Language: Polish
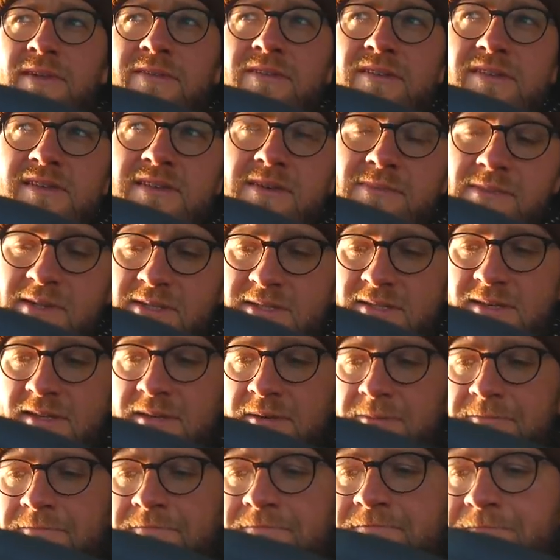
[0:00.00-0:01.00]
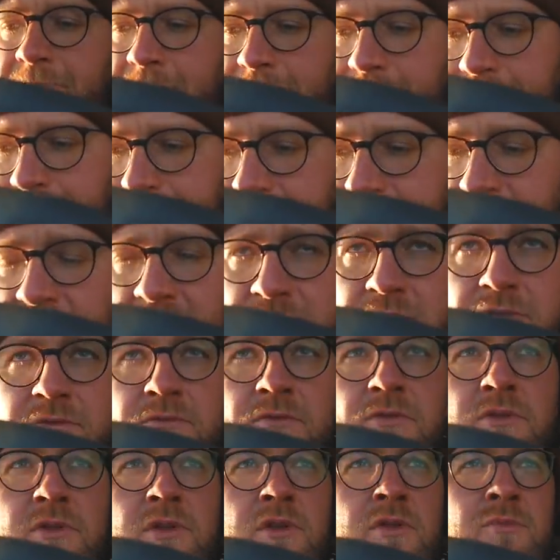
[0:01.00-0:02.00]
nawet zamarzają, także
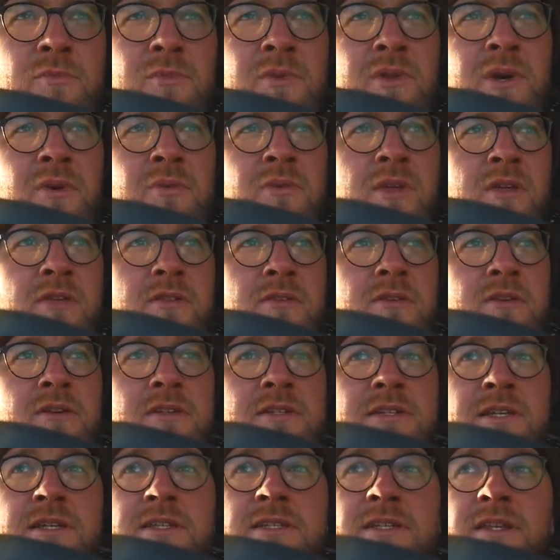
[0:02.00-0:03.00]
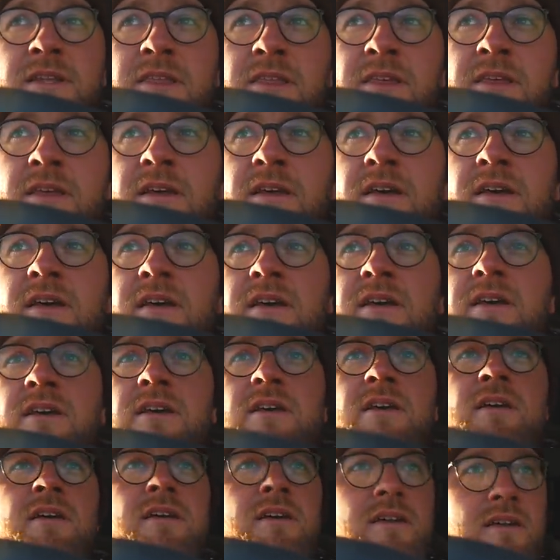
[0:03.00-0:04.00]
wróciliśmy do auta się trochę zagrzać
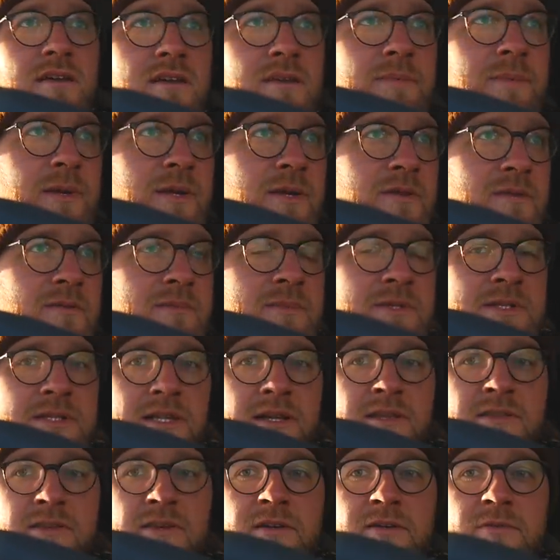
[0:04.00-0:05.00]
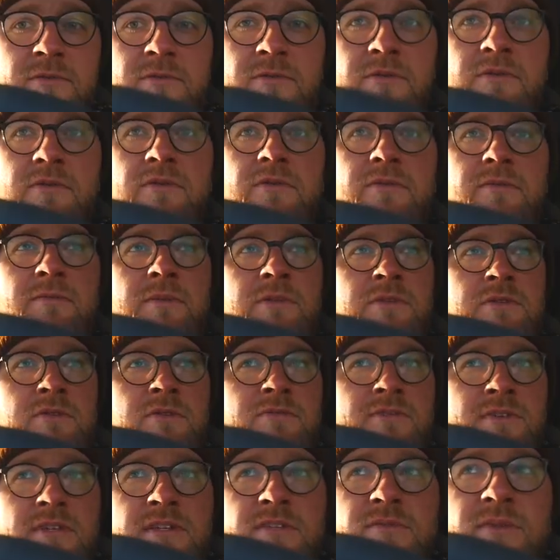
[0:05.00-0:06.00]
i chyba jedziemy znaleźć jakąś
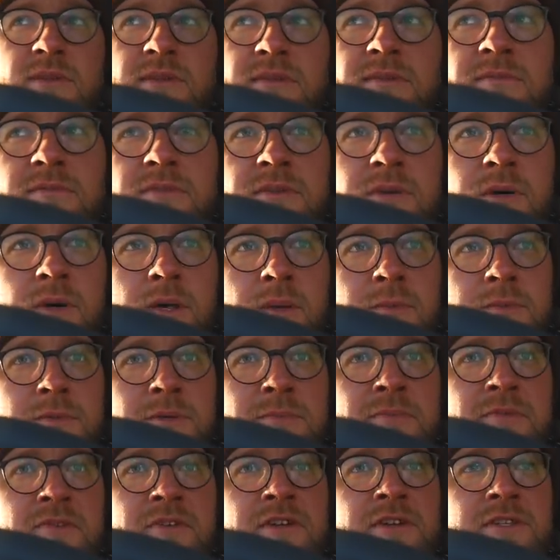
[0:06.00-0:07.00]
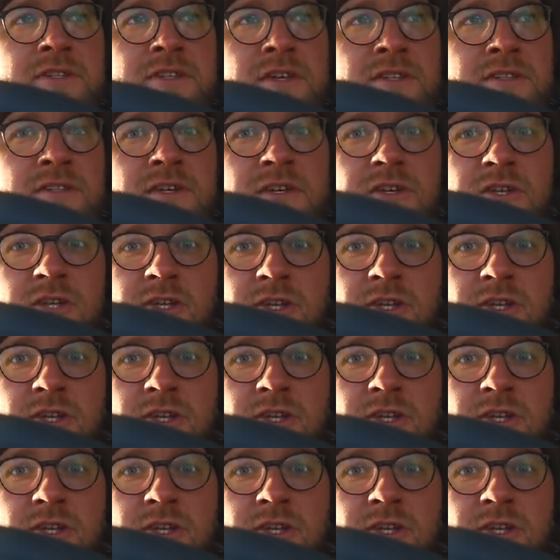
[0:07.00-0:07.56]
miejscówkę z ładnym widokiem, żeby wreszcie zjeść